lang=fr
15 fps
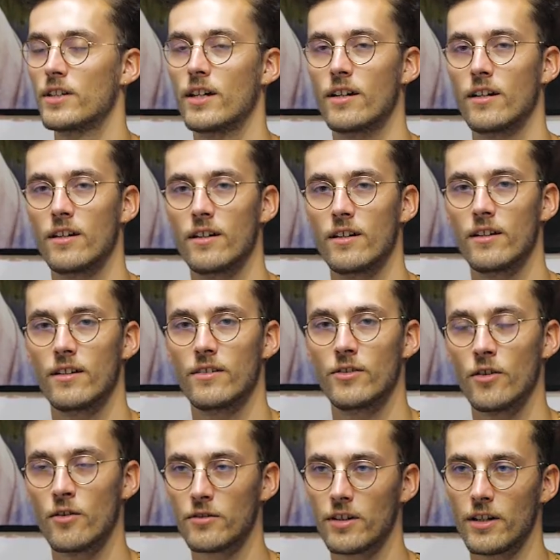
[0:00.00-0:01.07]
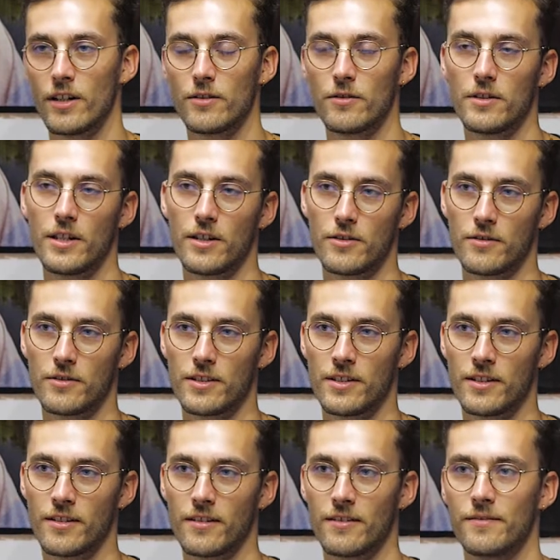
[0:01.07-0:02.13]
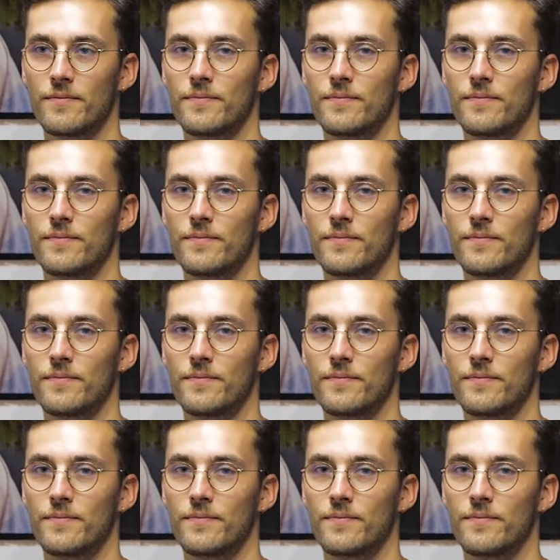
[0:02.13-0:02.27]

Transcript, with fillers: à Nantes, à l'atelier argentique.